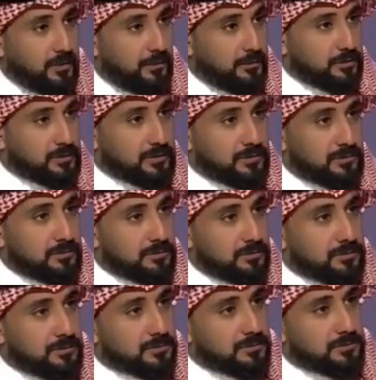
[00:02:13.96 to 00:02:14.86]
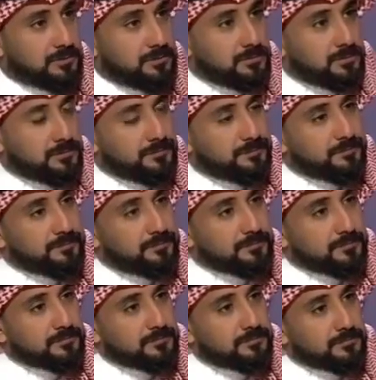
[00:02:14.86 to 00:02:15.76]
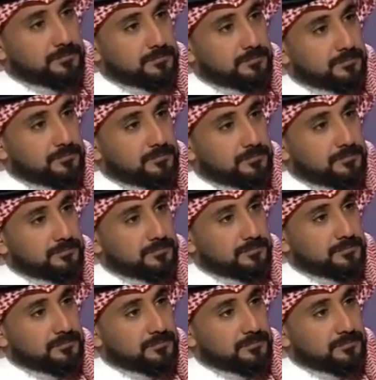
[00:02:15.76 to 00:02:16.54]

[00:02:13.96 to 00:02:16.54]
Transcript: ولا وشو لا شوف هو